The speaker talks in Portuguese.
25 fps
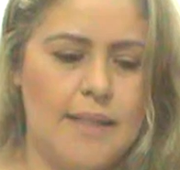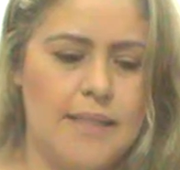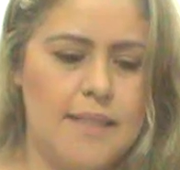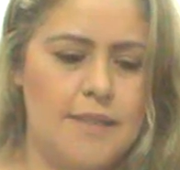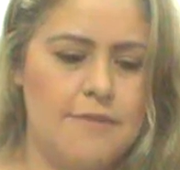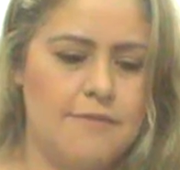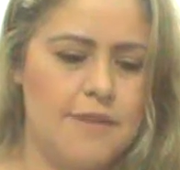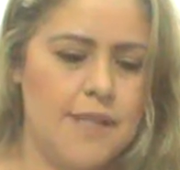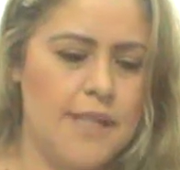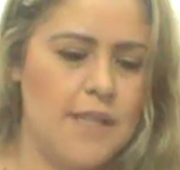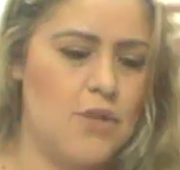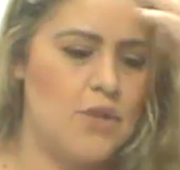
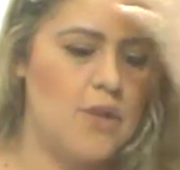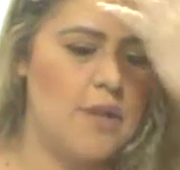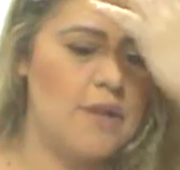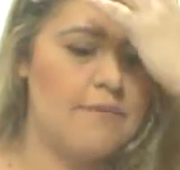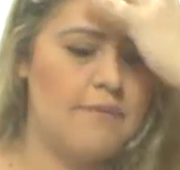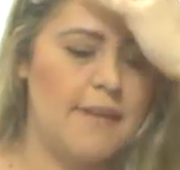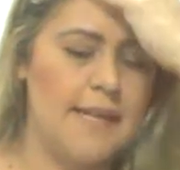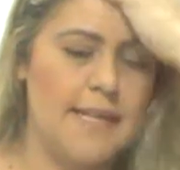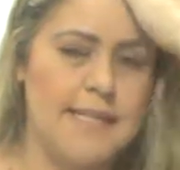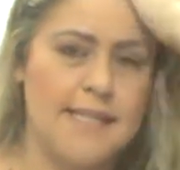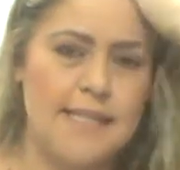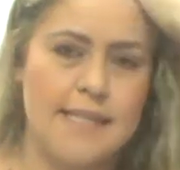esse vídeo ele
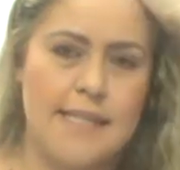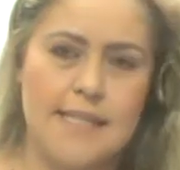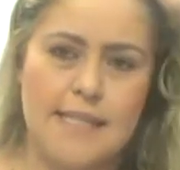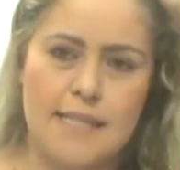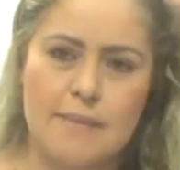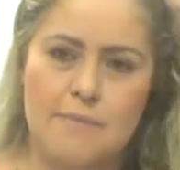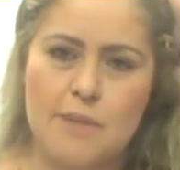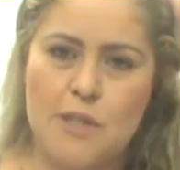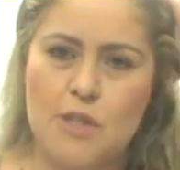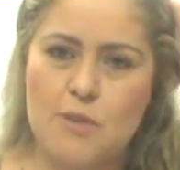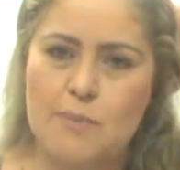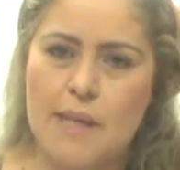não vai ser
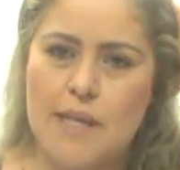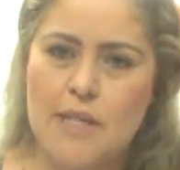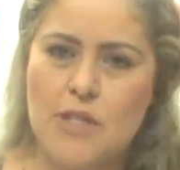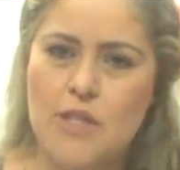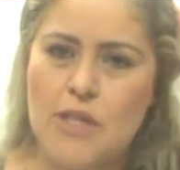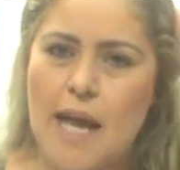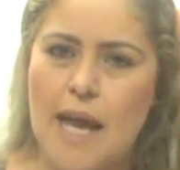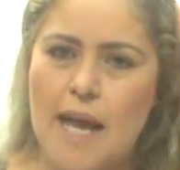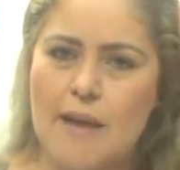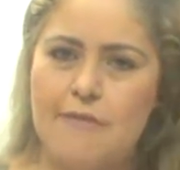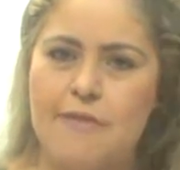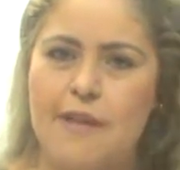
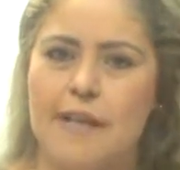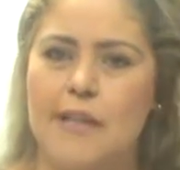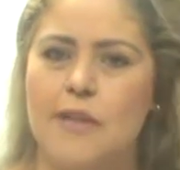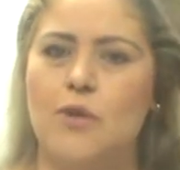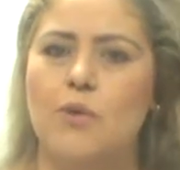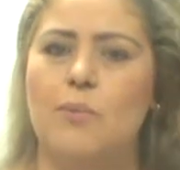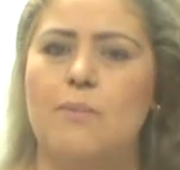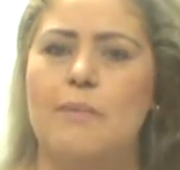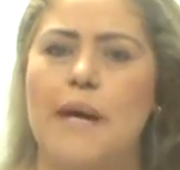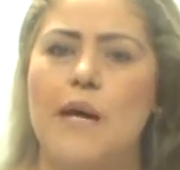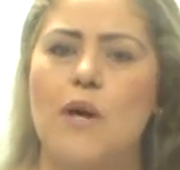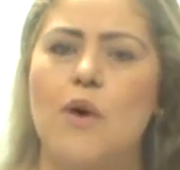simplesmente ah,
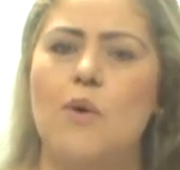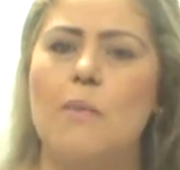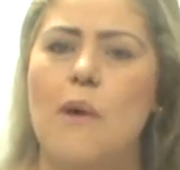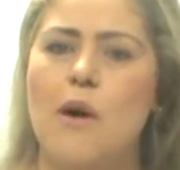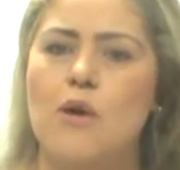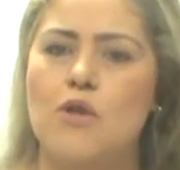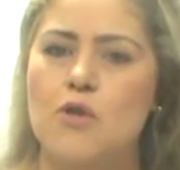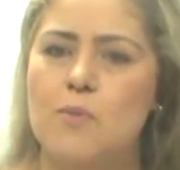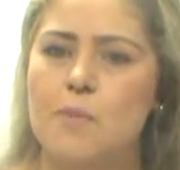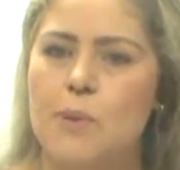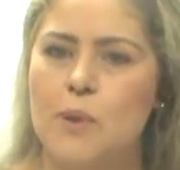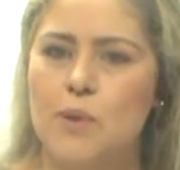falando bem ou
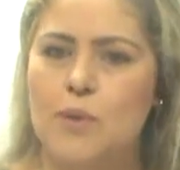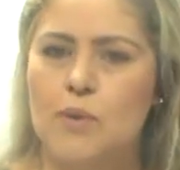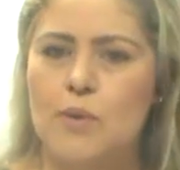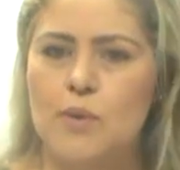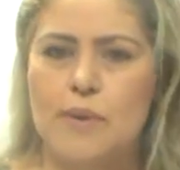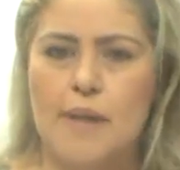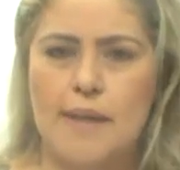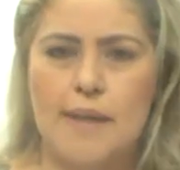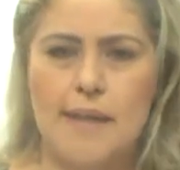mal de produto.